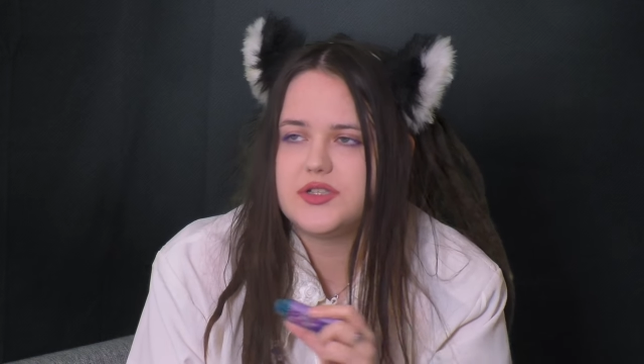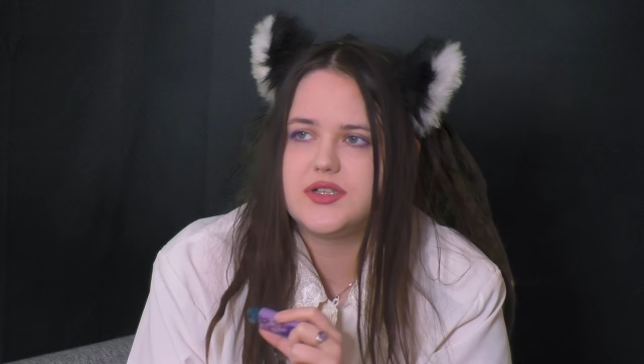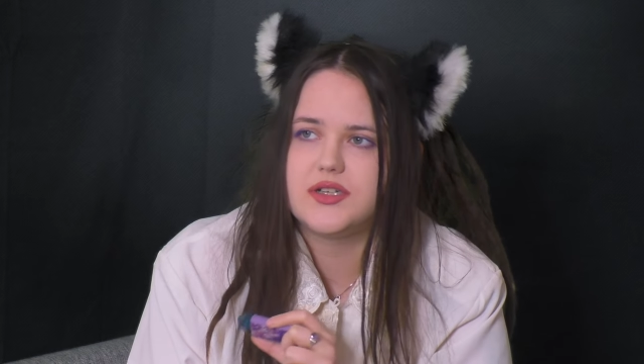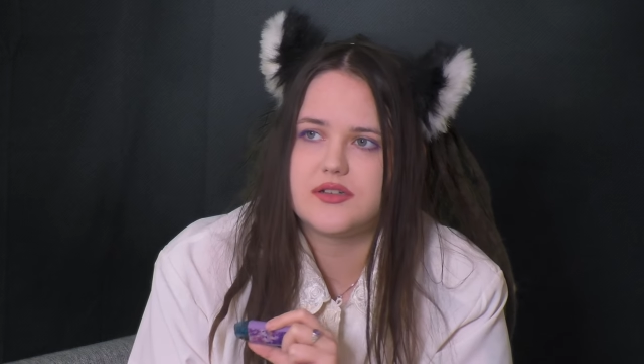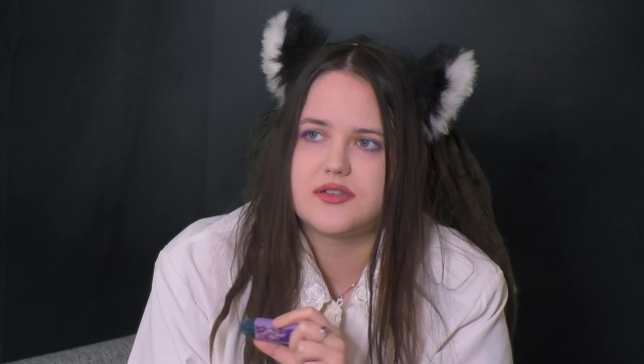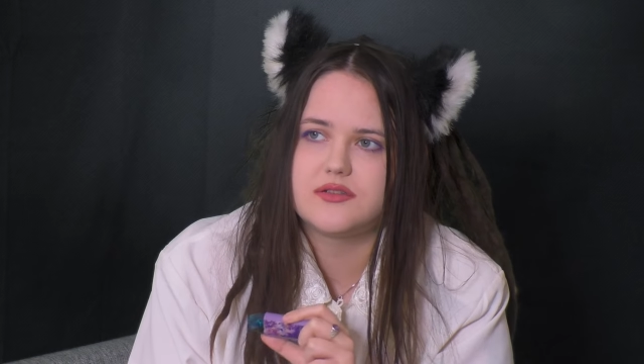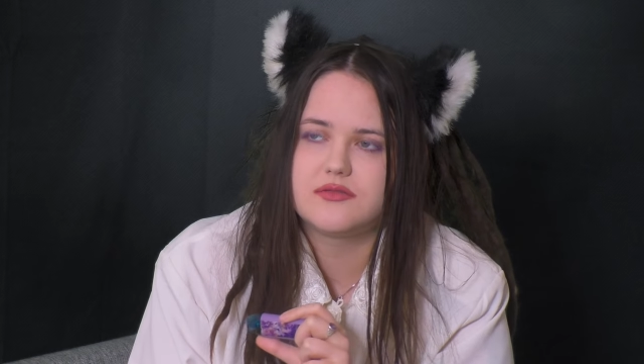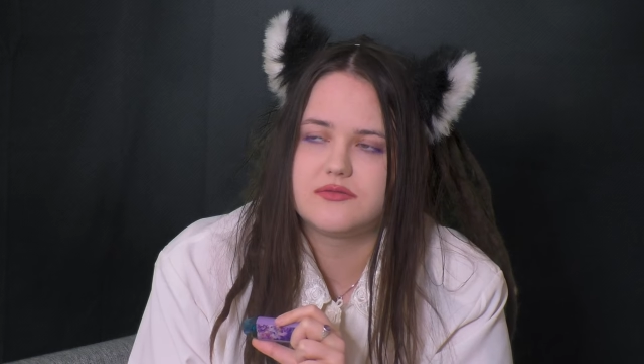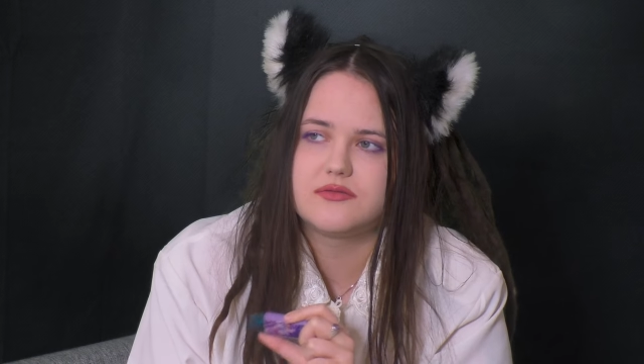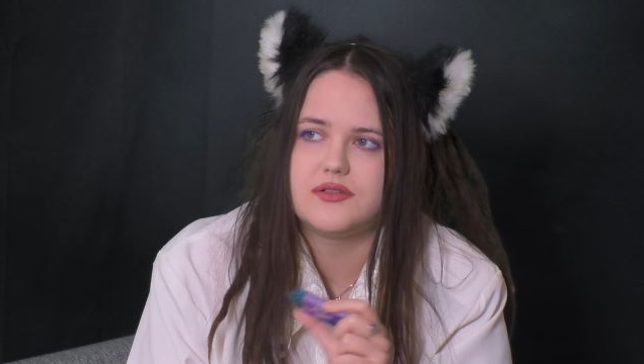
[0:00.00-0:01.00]
сделать,
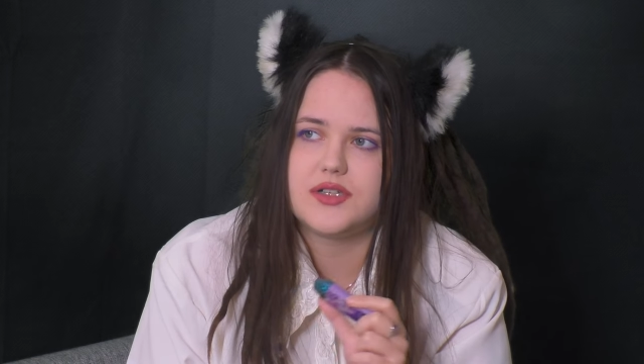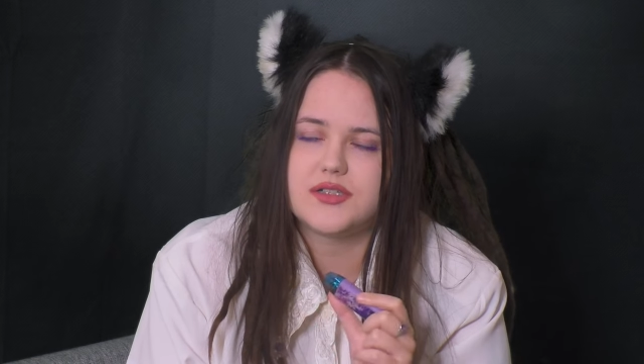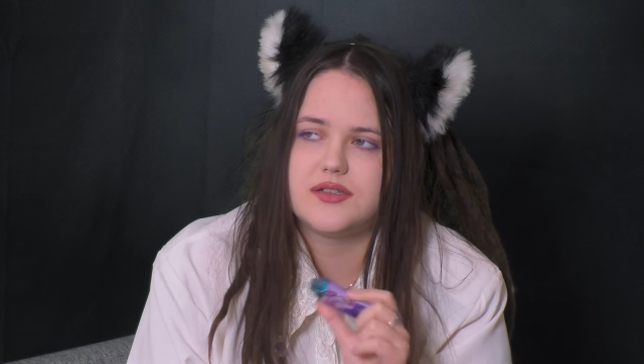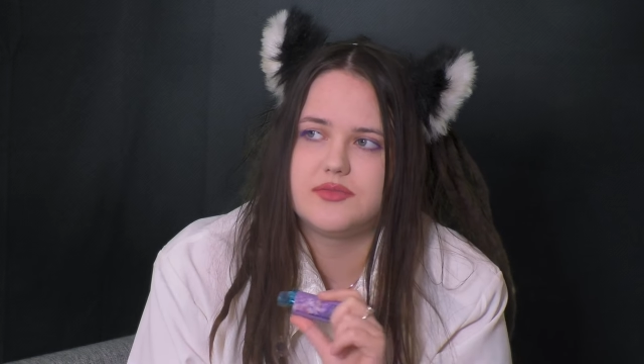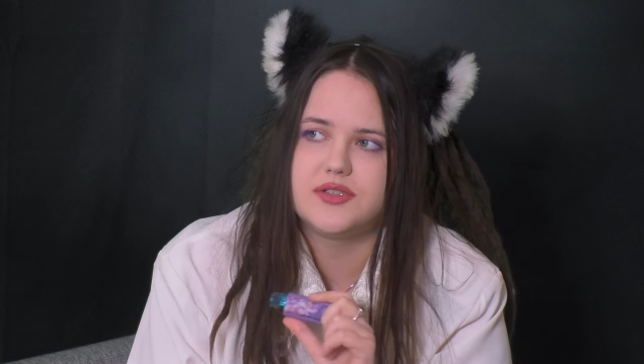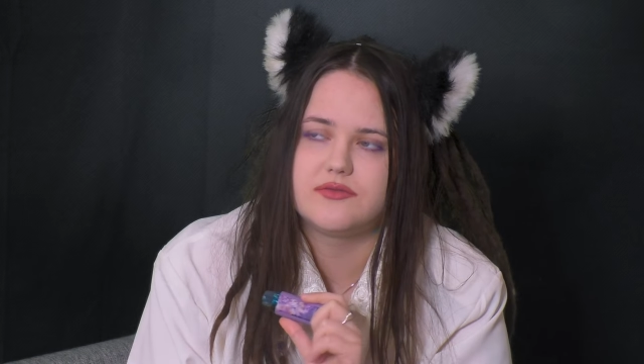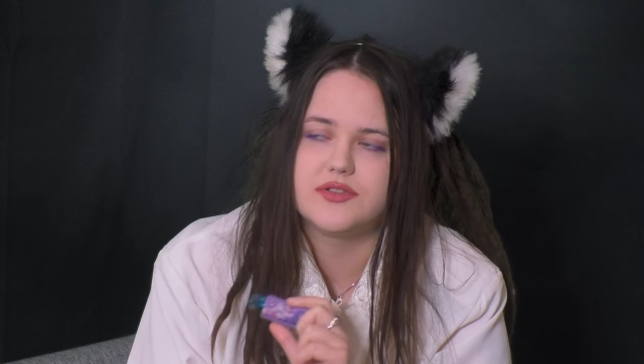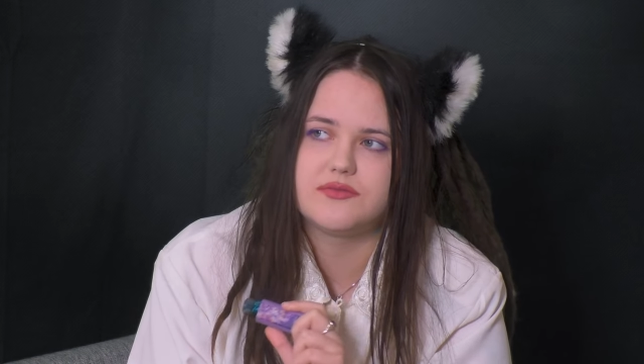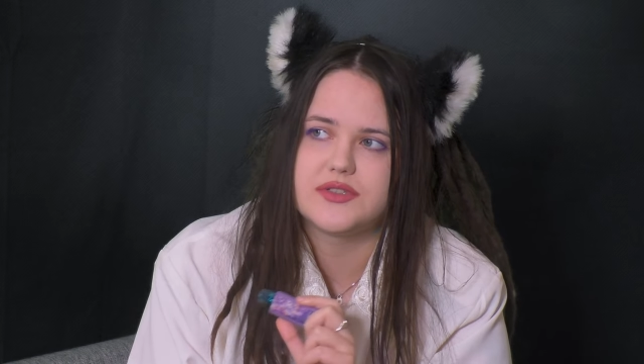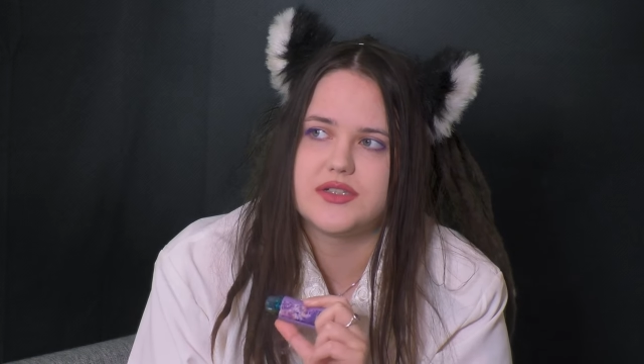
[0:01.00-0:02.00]
если бы его
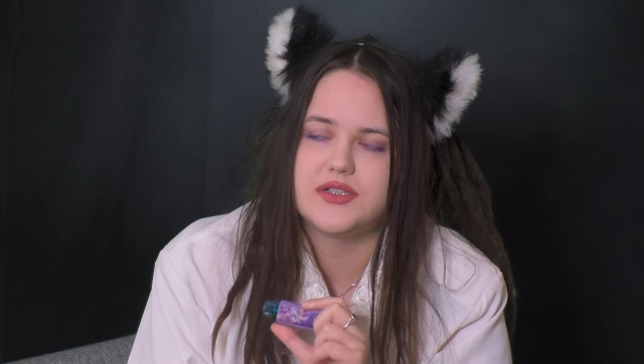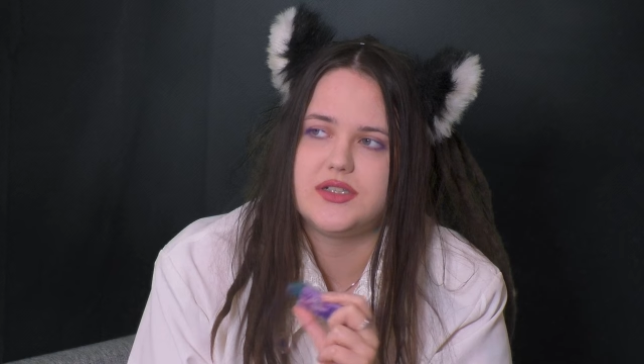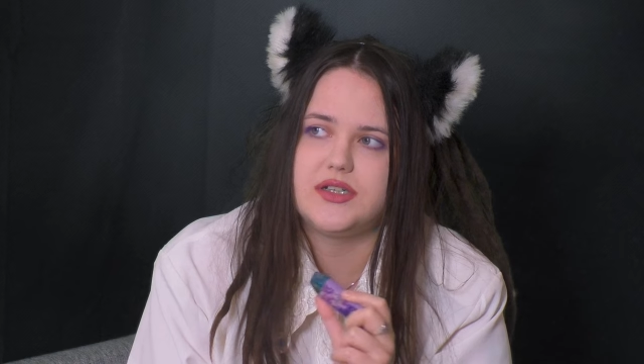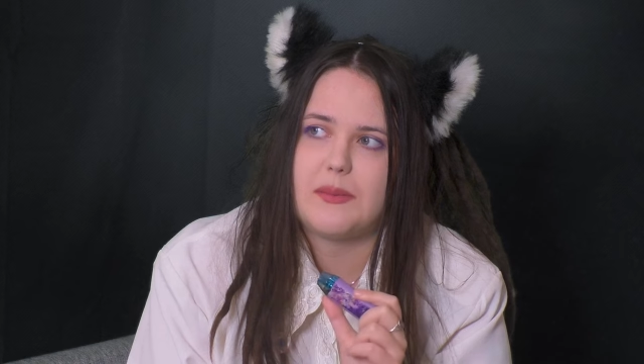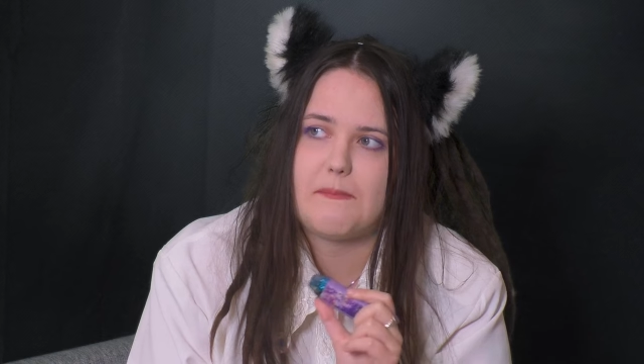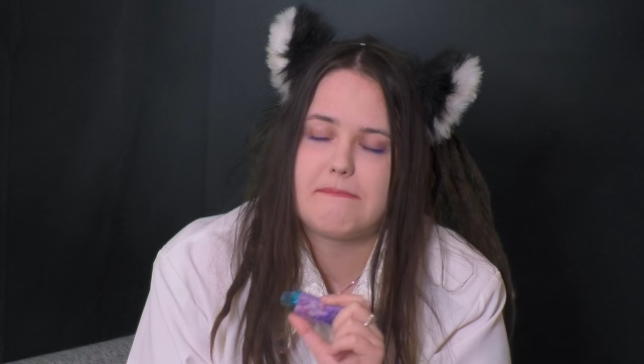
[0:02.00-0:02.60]
не посадили.